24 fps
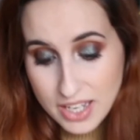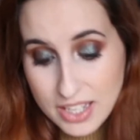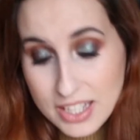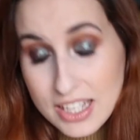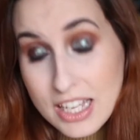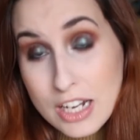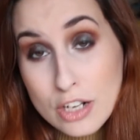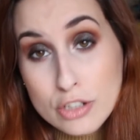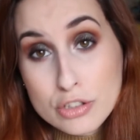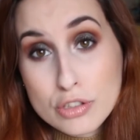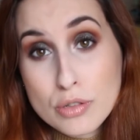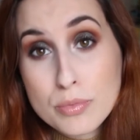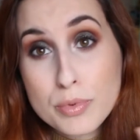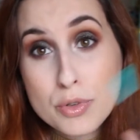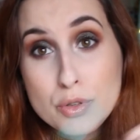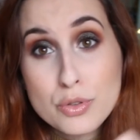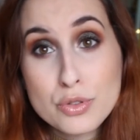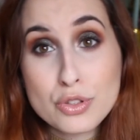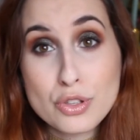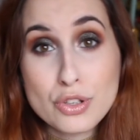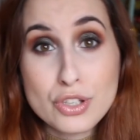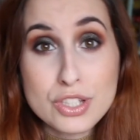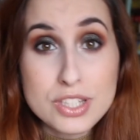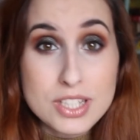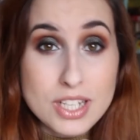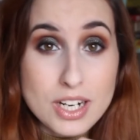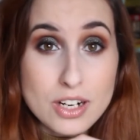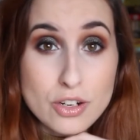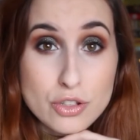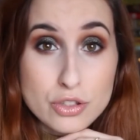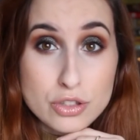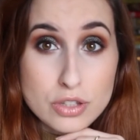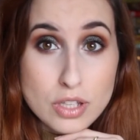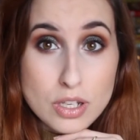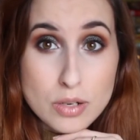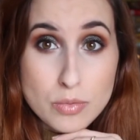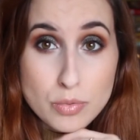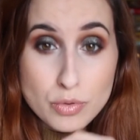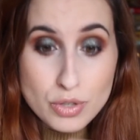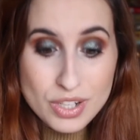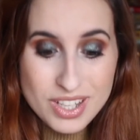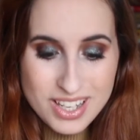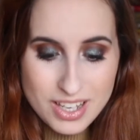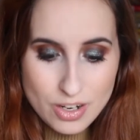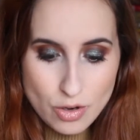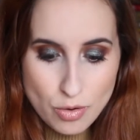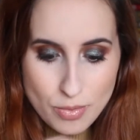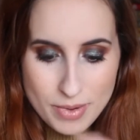Y el otro producto de Charlotte
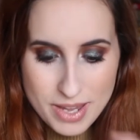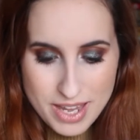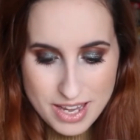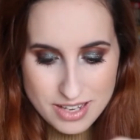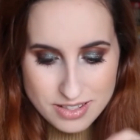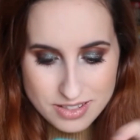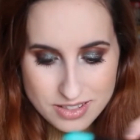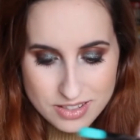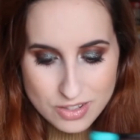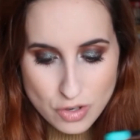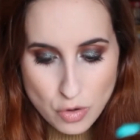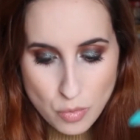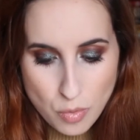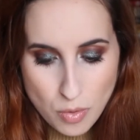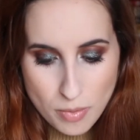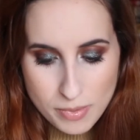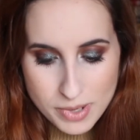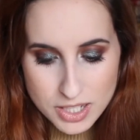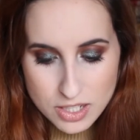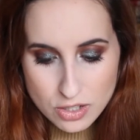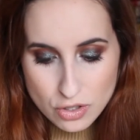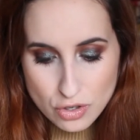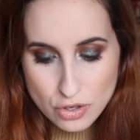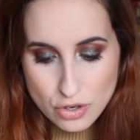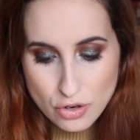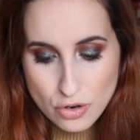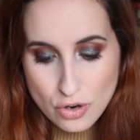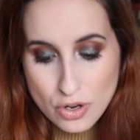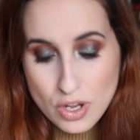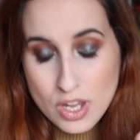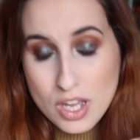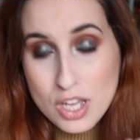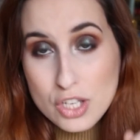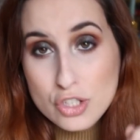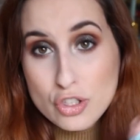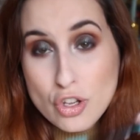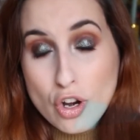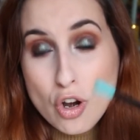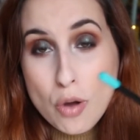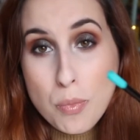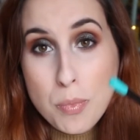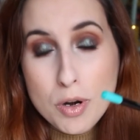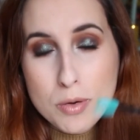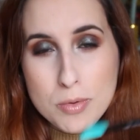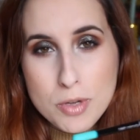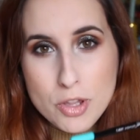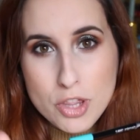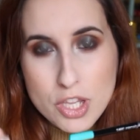Tilbury, que no veas cómo me enrollo, son los
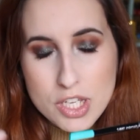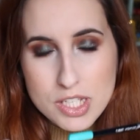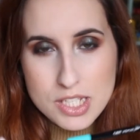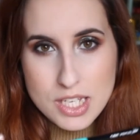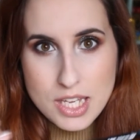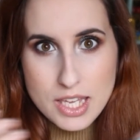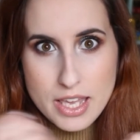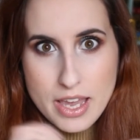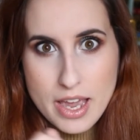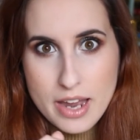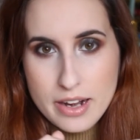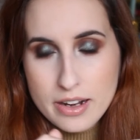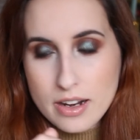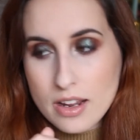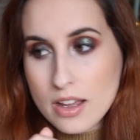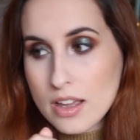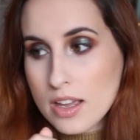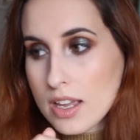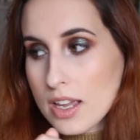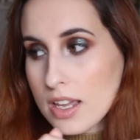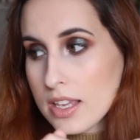polvos de sellar.